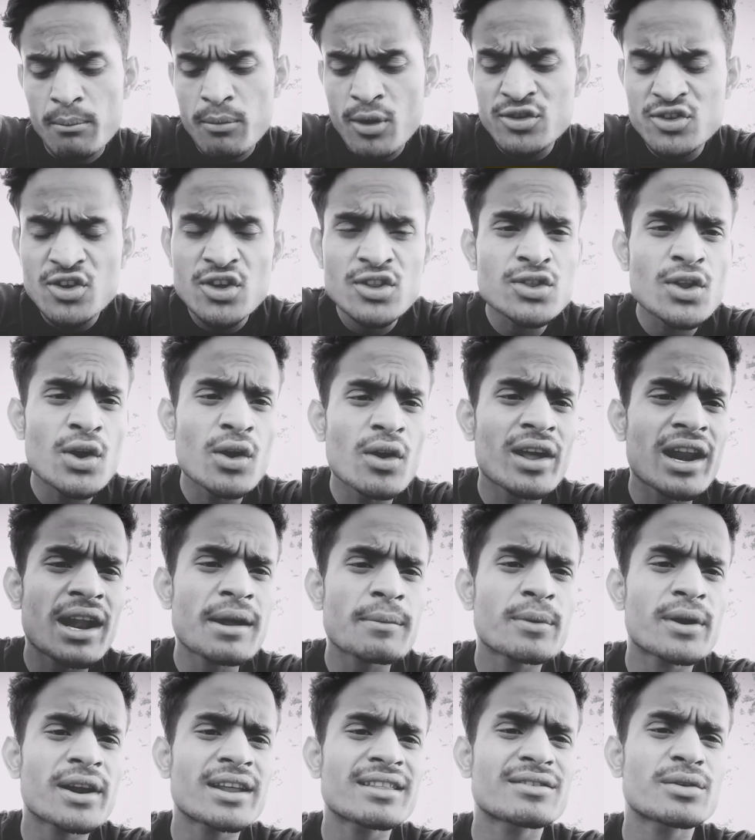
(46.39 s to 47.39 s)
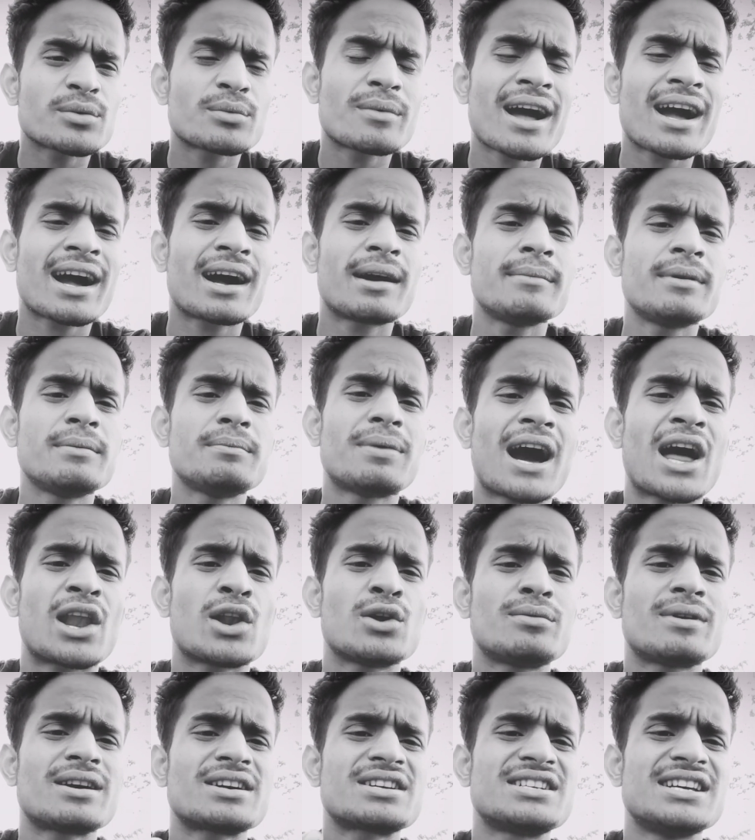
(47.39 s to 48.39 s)
পছন্দ করার পরে তোমাকে আমি
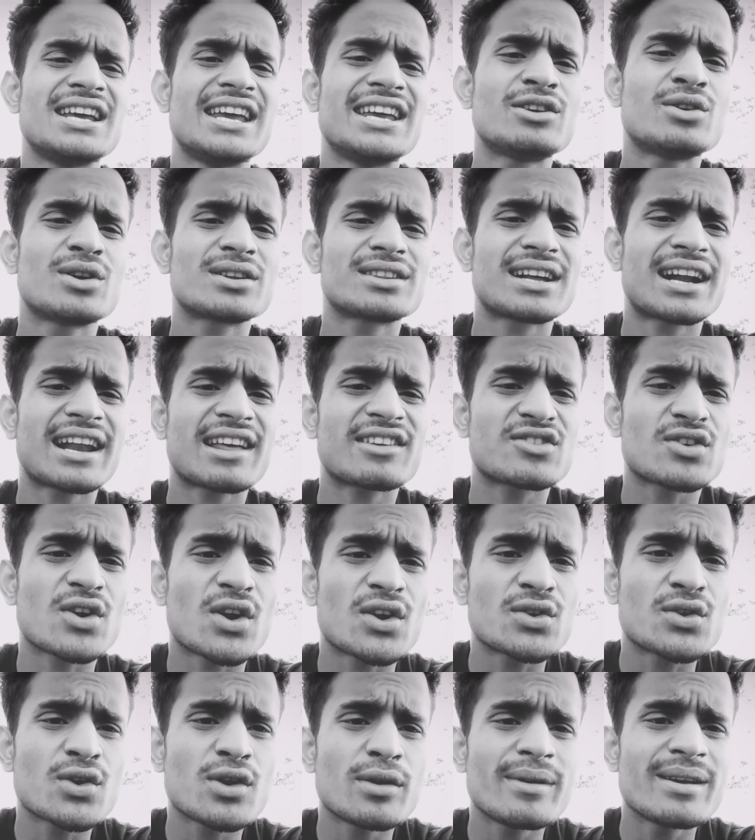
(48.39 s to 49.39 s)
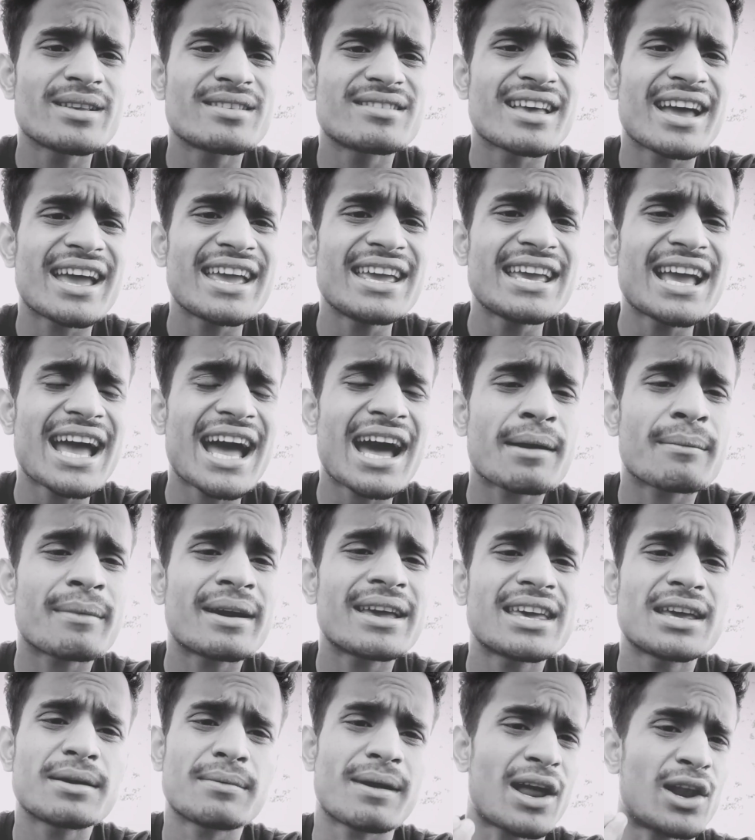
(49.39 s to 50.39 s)
ভালোবাসি এই কথাটা যখন কবে যাই
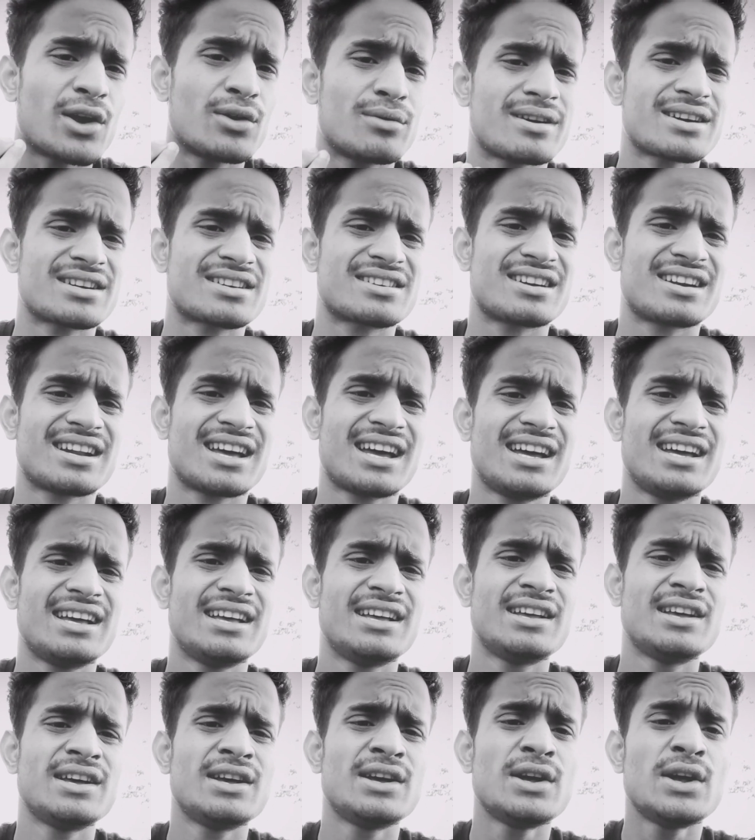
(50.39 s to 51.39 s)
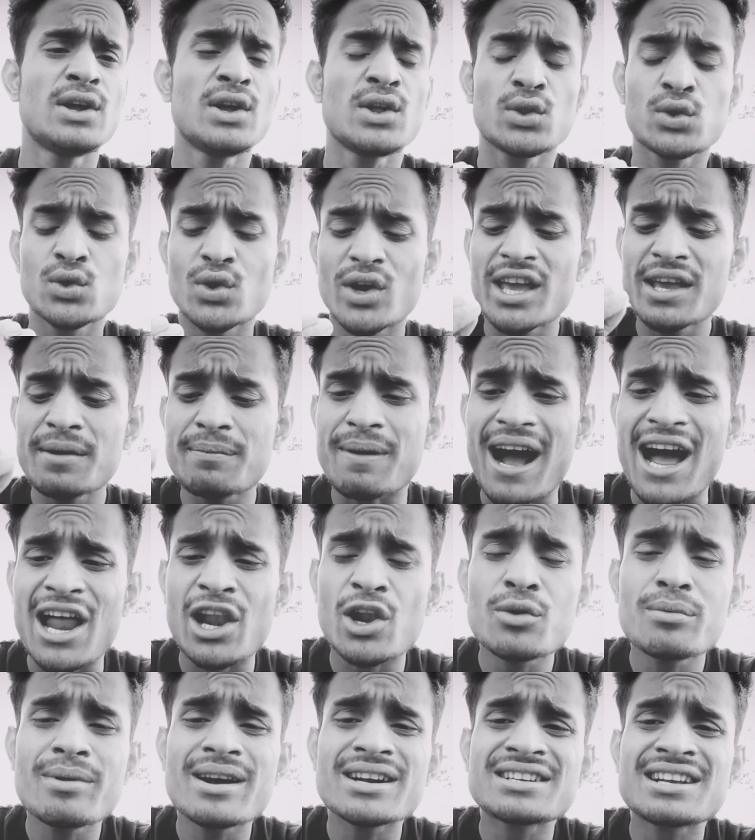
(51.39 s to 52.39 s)
আমাকে ভালোবাসে না তো এই
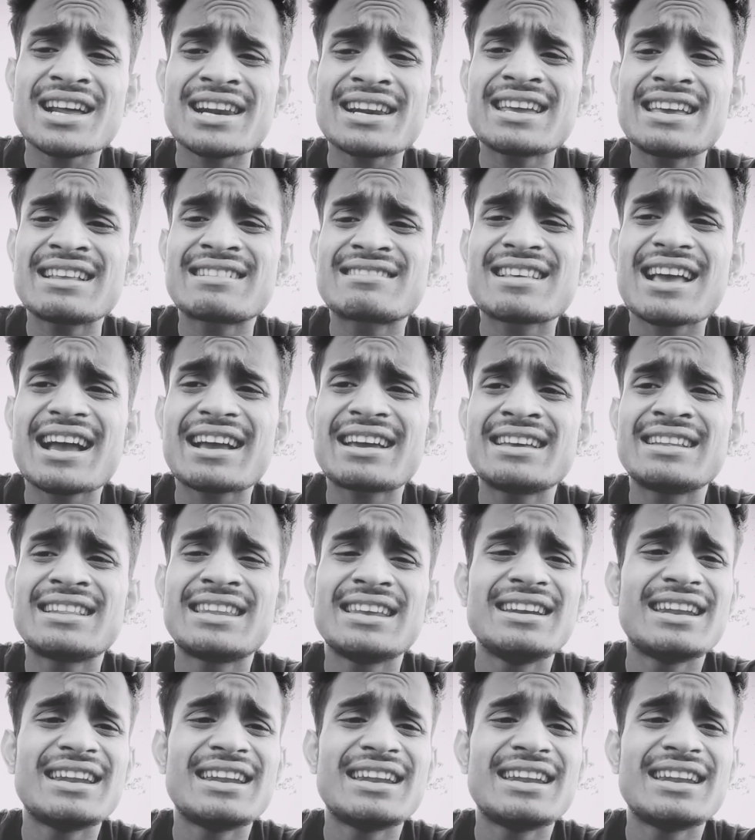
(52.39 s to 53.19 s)
ভালোবাসার কিচ্ছা